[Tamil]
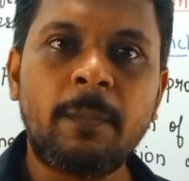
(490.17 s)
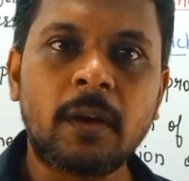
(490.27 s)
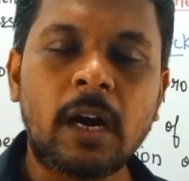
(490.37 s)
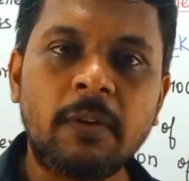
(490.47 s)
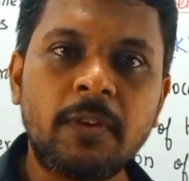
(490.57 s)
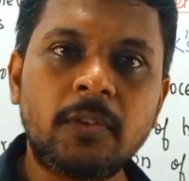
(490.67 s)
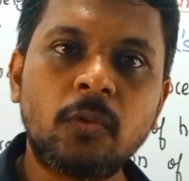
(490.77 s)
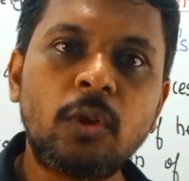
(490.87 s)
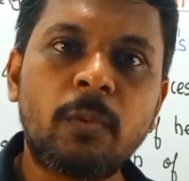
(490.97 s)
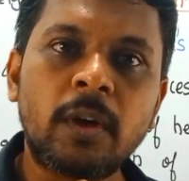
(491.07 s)
இப்போ காஃபியை
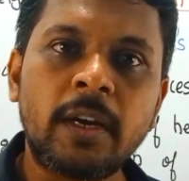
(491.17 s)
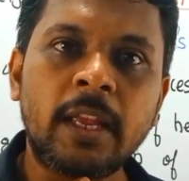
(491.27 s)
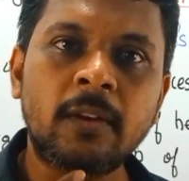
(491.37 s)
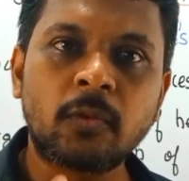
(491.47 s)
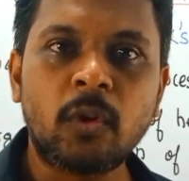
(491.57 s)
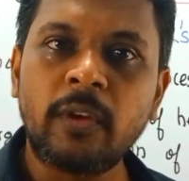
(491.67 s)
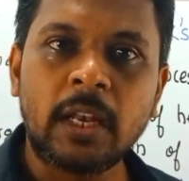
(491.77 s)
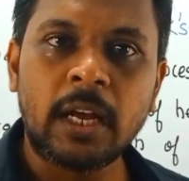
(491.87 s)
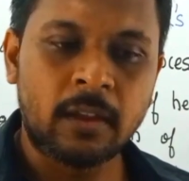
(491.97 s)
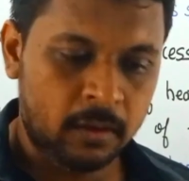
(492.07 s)
சூடு பண்ண நீங்கள் என்ன
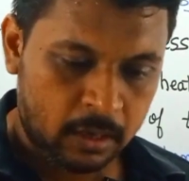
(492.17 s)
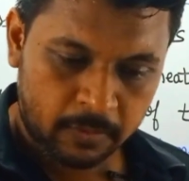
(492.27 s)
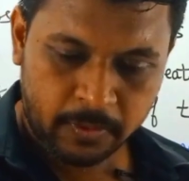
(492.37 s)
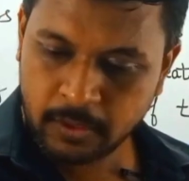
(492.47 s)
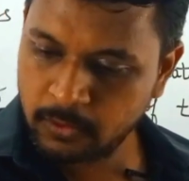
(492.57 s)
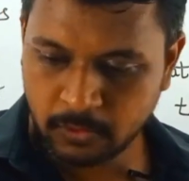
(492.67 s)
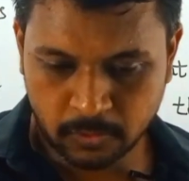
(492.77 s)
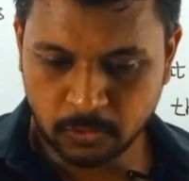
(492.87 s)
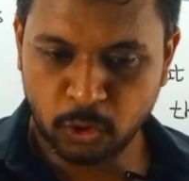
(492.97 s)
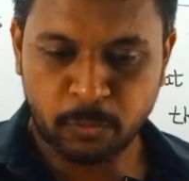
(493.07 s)
சொல்லுவீங்களா காஃபி
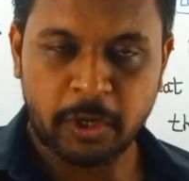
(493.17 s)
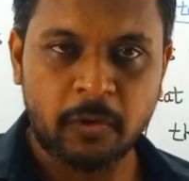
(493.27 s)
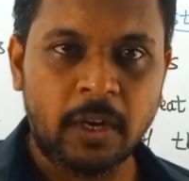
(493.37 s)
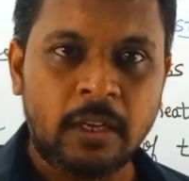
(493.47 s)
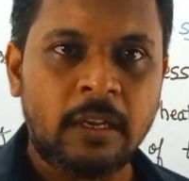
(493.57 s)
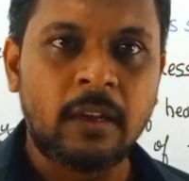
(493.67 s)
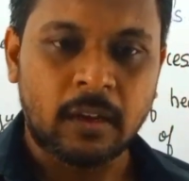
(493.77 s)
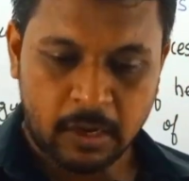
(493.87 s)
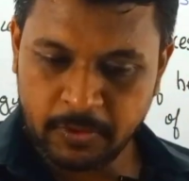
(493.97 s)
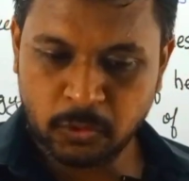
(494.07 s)
சூடு பண்ணிட்டு வா
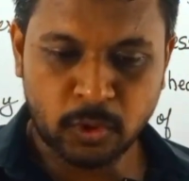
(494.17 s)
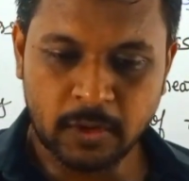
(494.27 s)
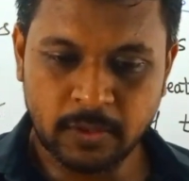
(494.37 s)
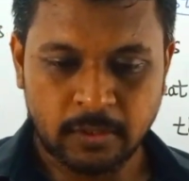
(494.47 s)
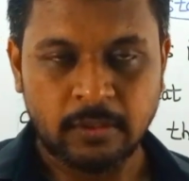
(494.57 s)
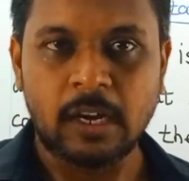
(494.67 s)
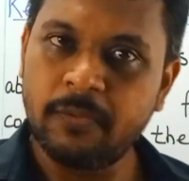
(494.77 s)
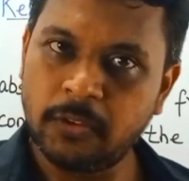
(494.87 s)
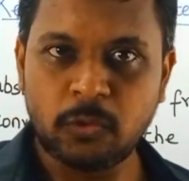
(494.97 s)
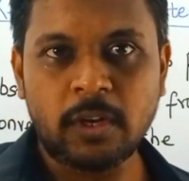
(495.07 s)
காஃபி சூடாகு
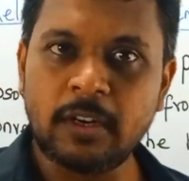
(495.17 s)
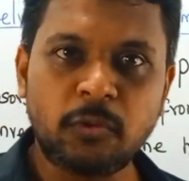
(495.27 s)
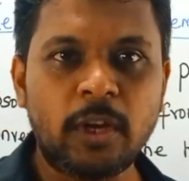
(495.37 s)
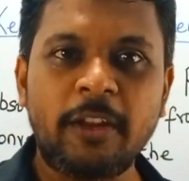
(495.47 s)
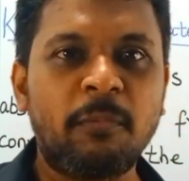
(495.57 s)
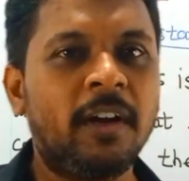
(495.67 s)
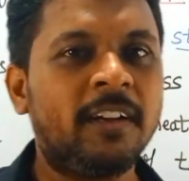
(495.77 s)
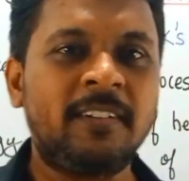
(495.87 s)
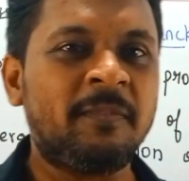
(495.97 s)
காஃபி சூடாகனா சூடாயிருமா